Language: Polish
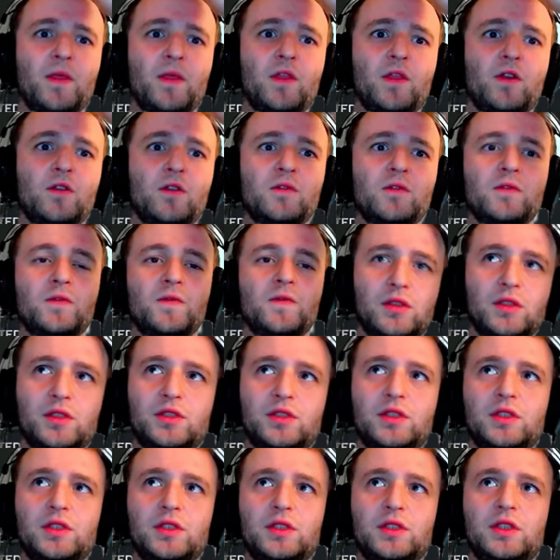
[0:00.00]
No, to
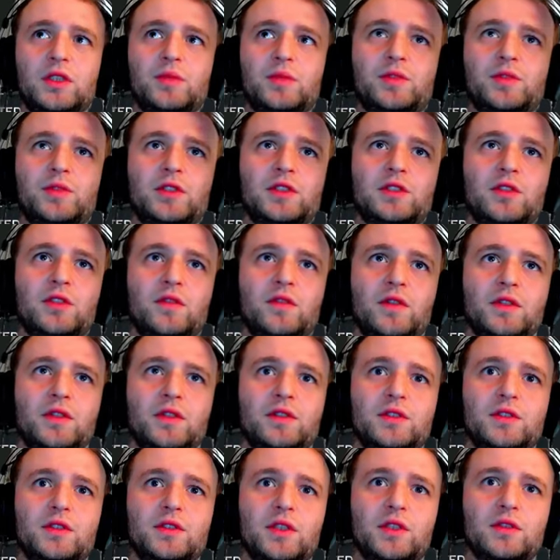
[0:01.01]
też nie, nie da przetestować
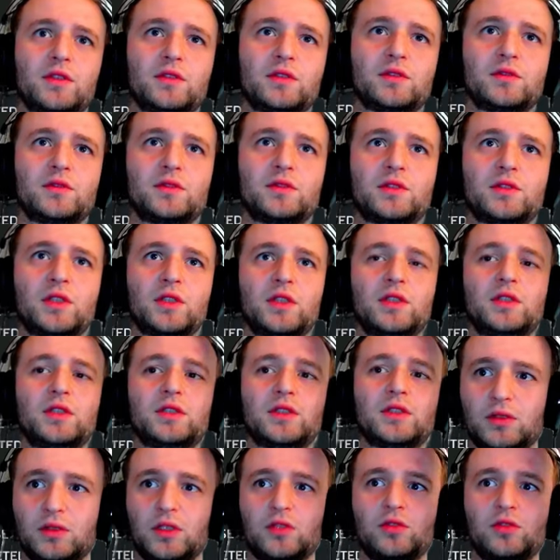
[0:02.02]
gdzieś na silnik,
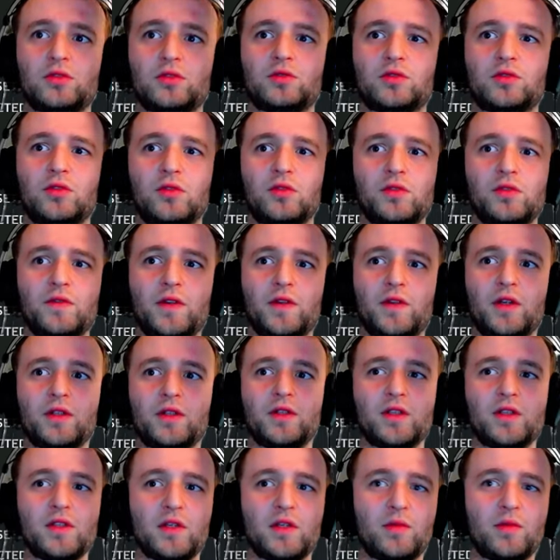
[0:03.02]
a to już kuwiwa,
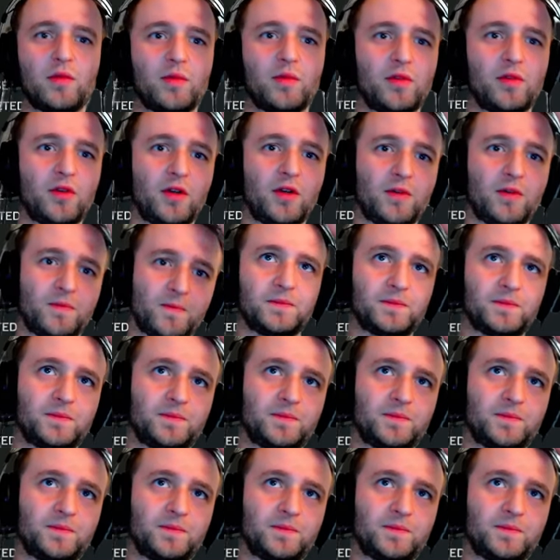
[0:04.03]
nieźle by było.